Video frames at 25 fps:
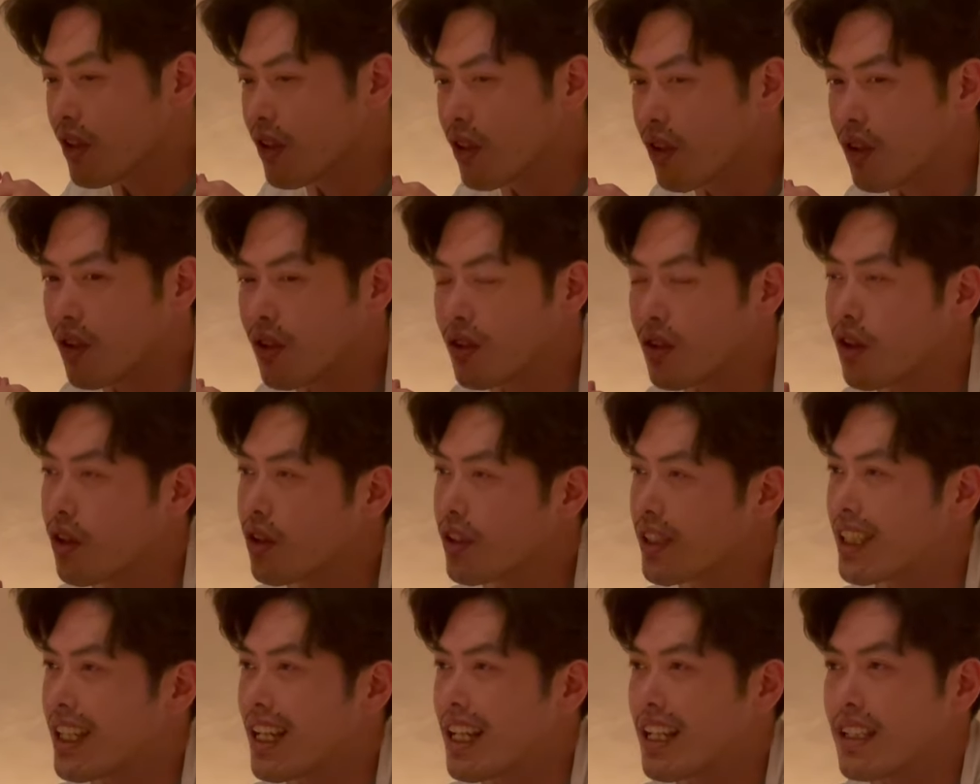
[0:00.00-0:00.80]
no, no,
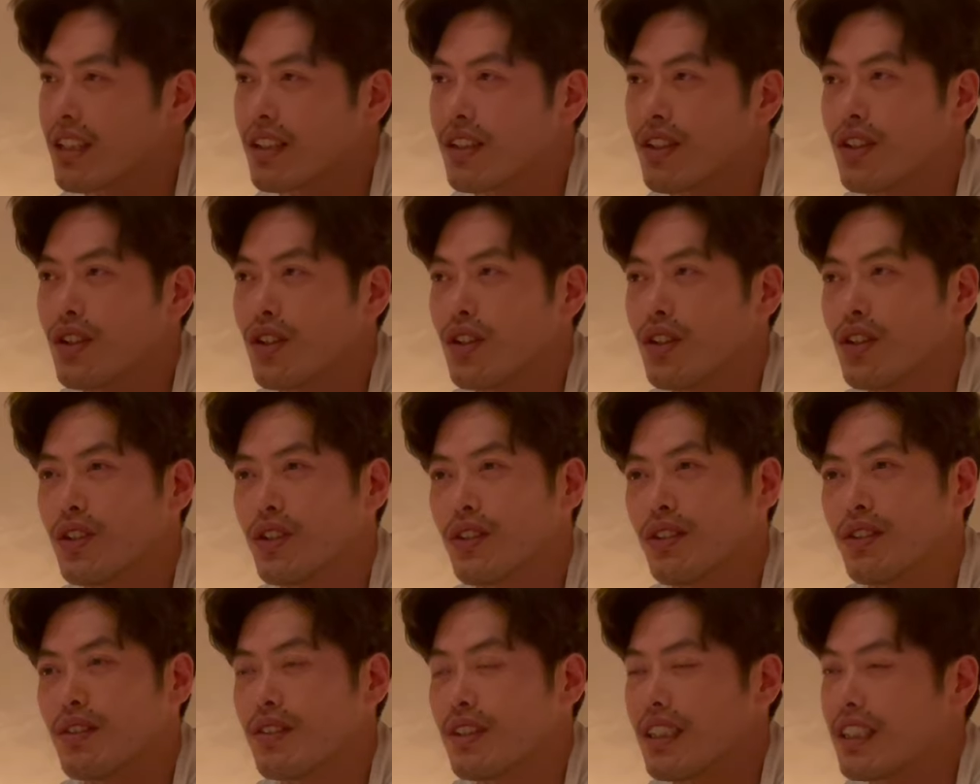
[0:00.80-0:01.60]

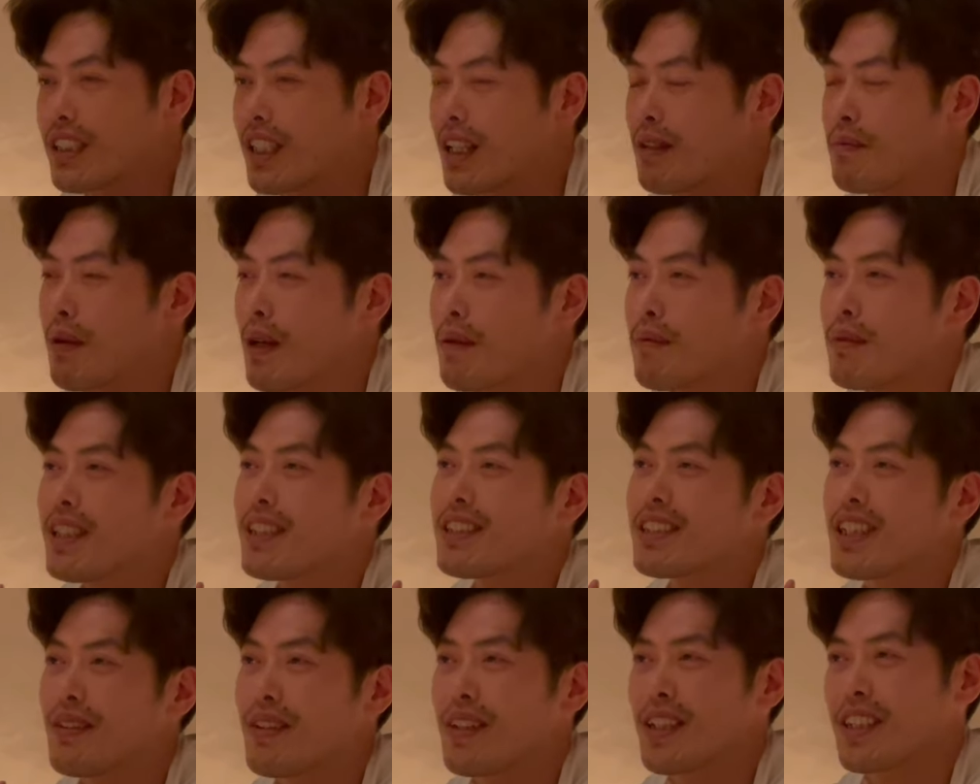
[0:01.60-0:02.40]
no, está, para mí
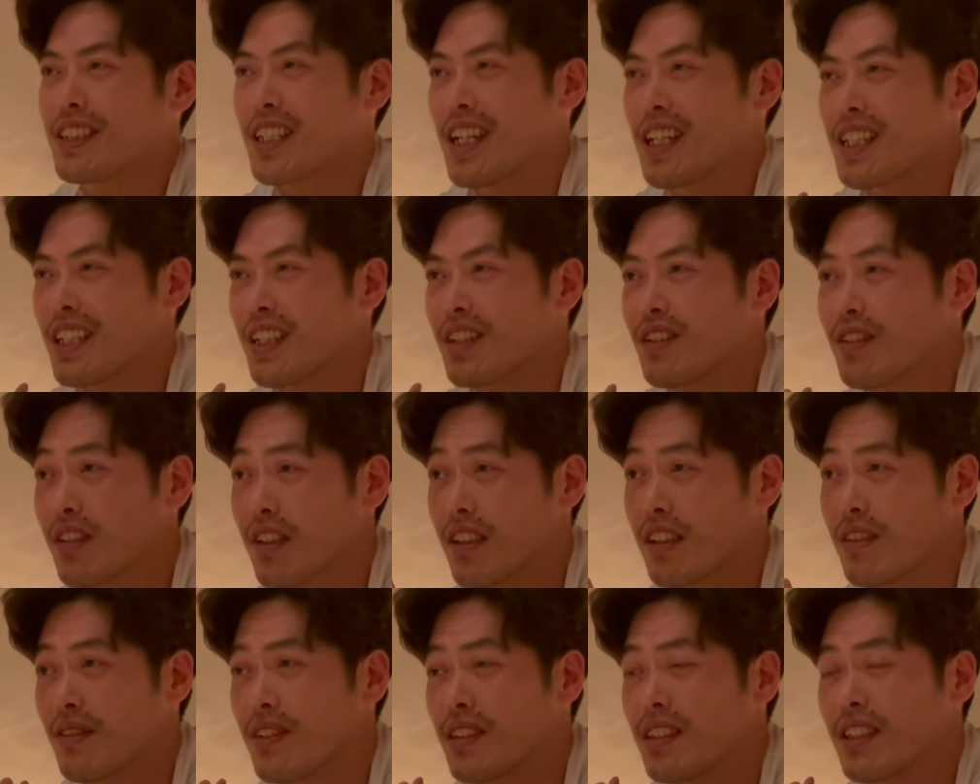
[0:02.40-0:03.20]
estaba descartado
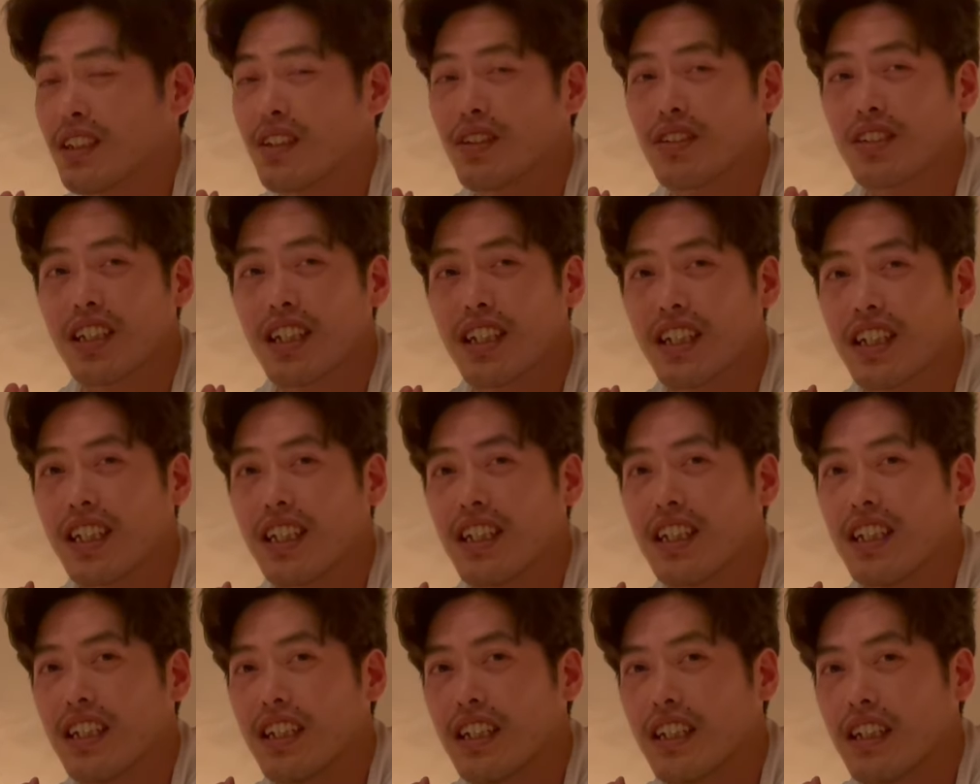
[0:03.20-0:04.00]
realmente. O sea
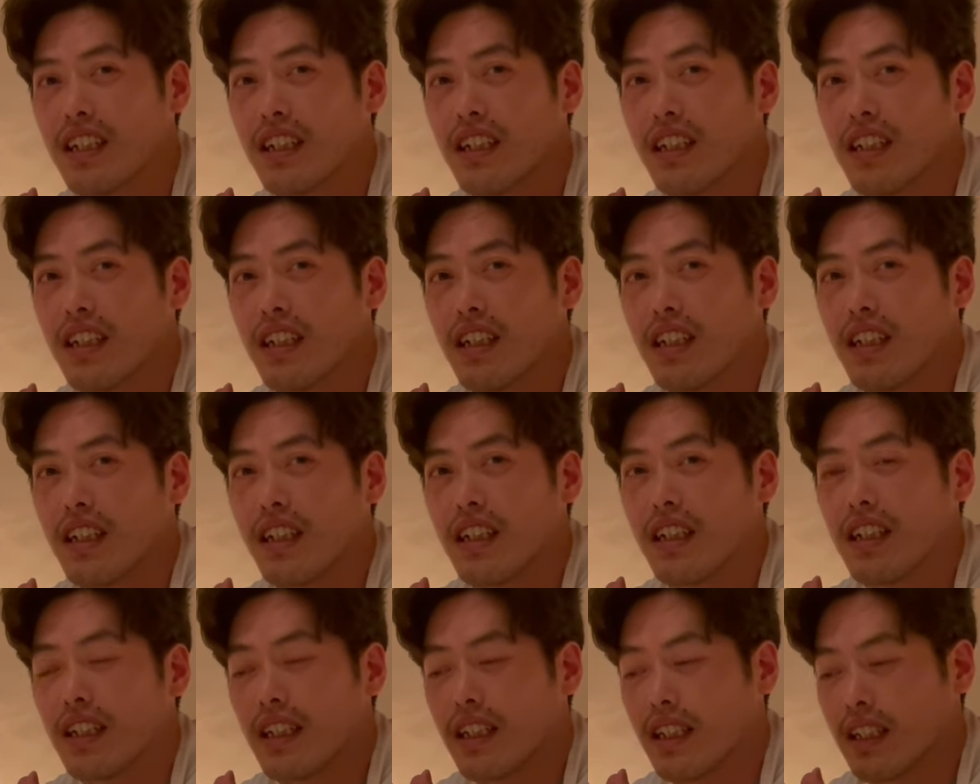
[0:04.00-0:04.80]
que
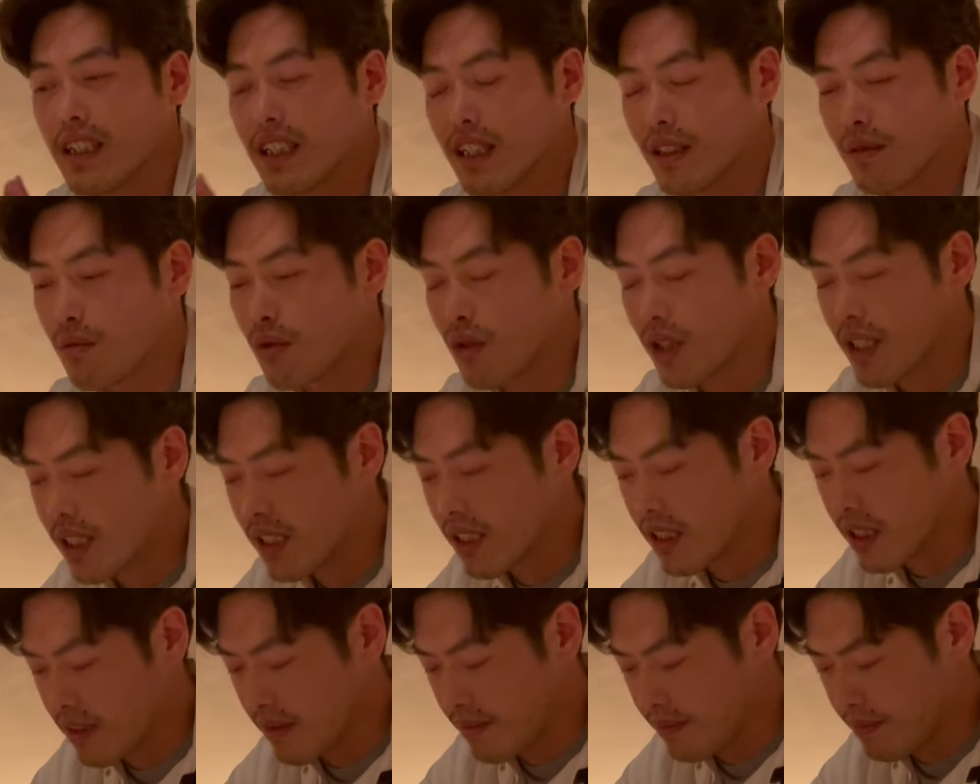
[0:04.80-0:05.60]
eh,
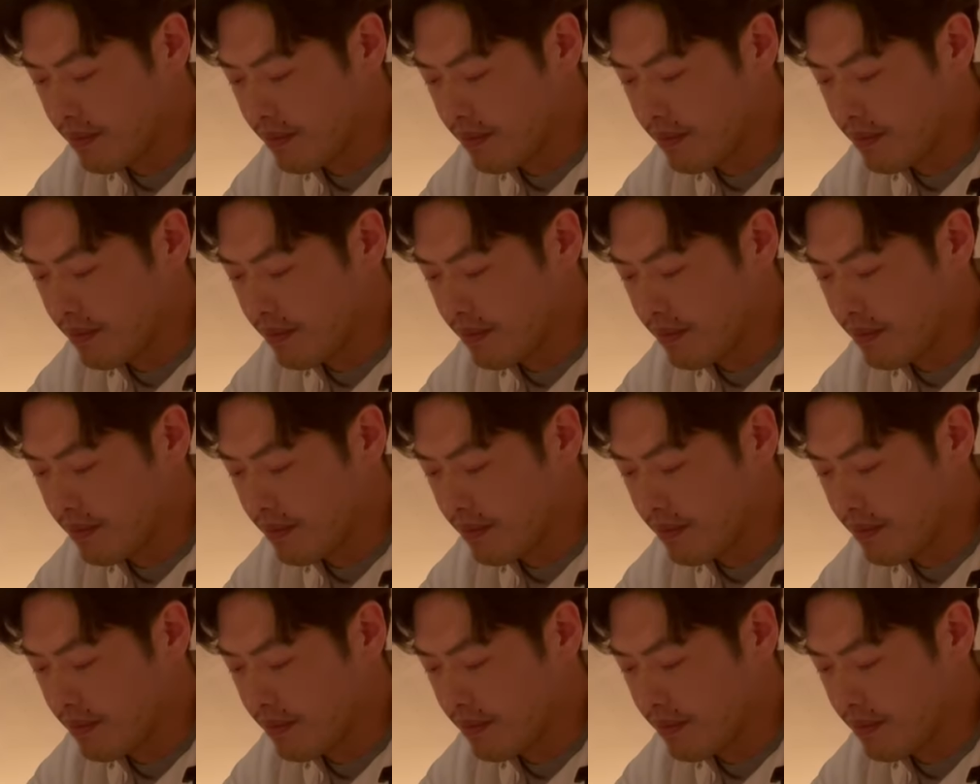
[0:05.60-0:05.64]
después